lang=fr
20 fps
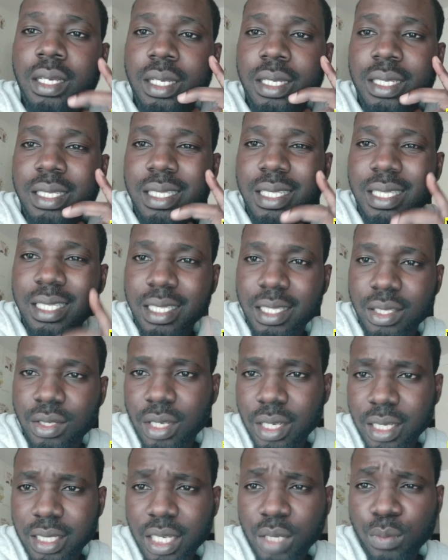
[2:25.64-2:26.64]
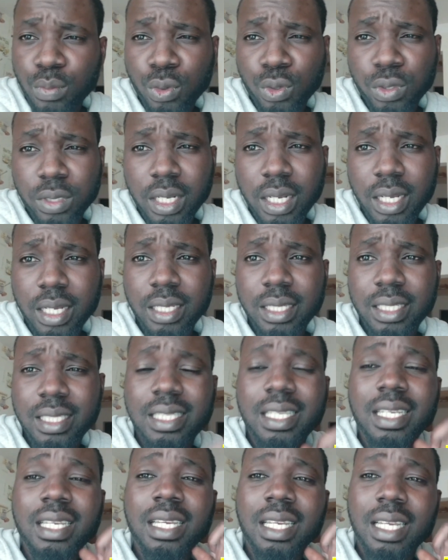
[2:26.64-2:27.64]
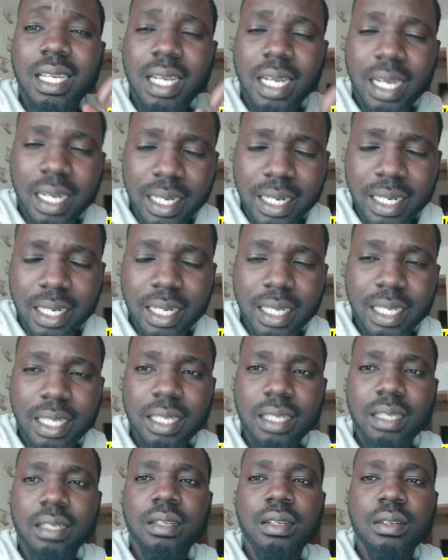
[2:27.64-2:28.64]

cette bourse-là, c'est anglais,